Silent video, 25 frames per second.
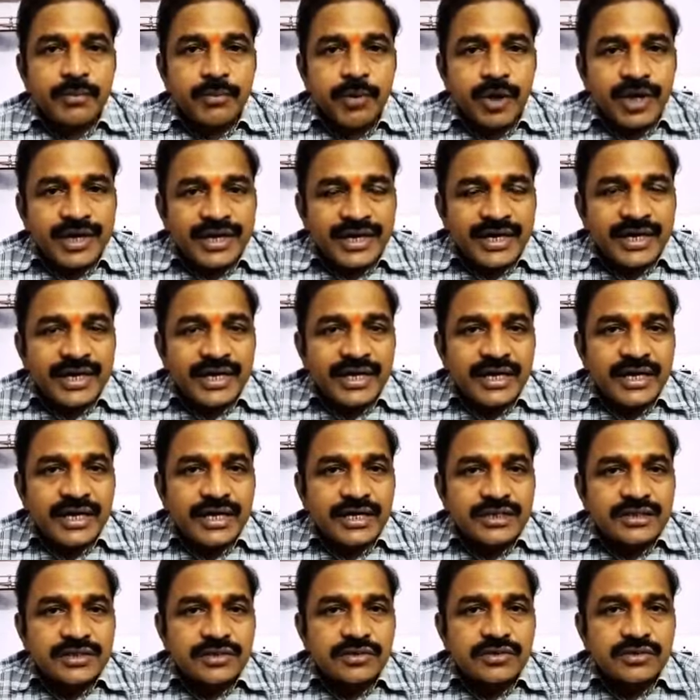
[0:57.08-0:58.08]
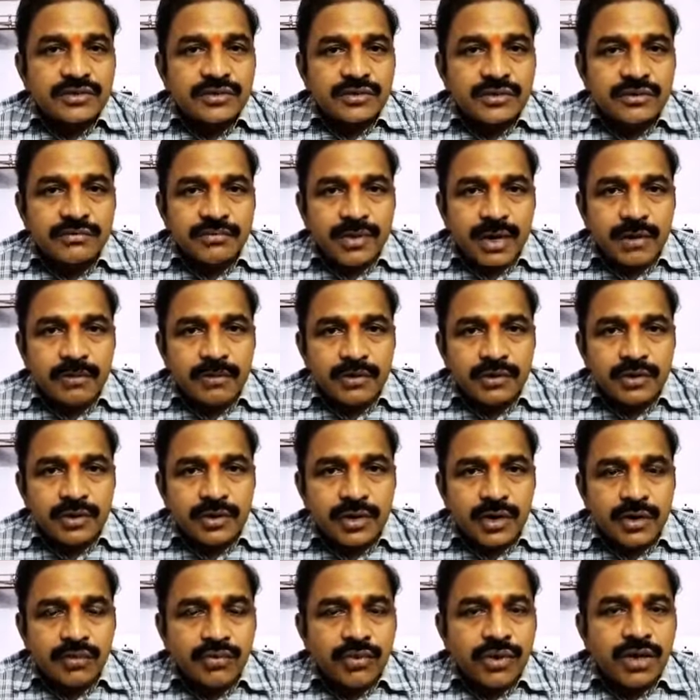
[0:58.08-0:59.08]
పొలిటికల్ లీడర్స్
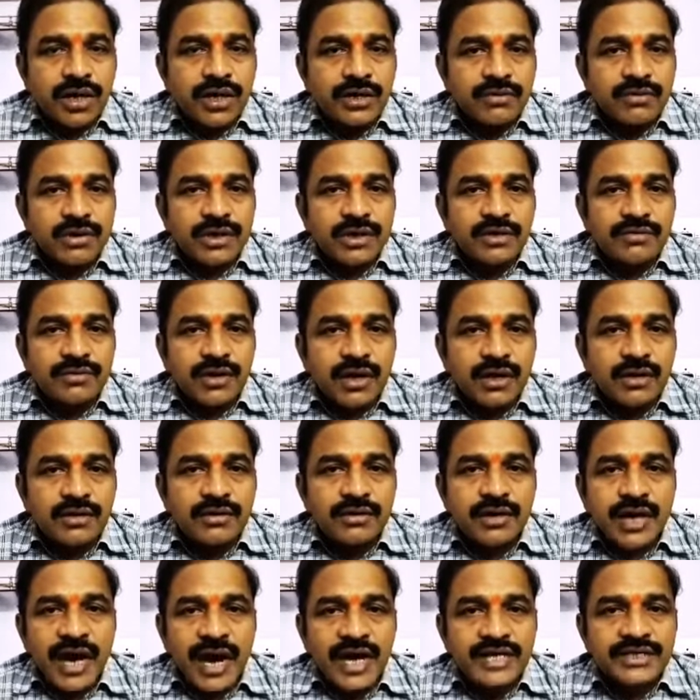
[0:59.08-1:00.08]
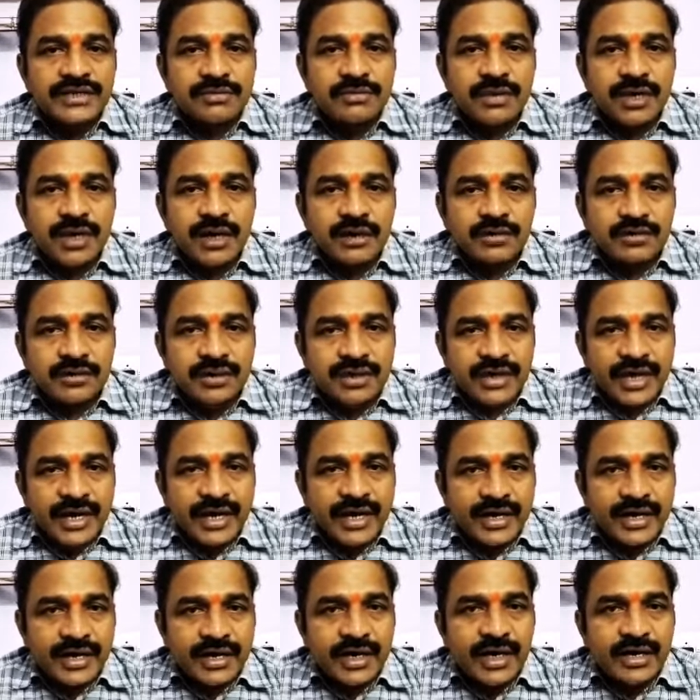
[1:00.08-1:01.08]
ప్రభుత్వంలో ఉన్నటువంటి వాళ్ళు యాజమాన్యాలతో
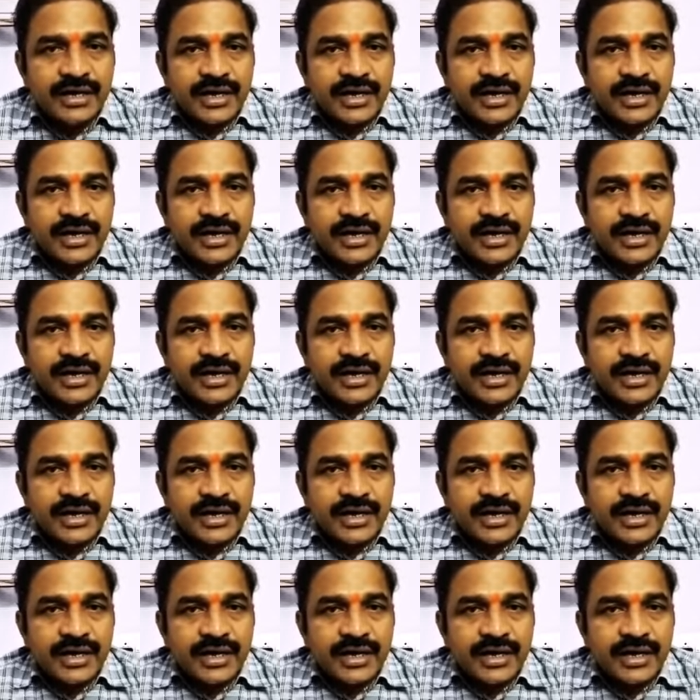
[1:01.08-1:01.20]
డైరెక్ట్గా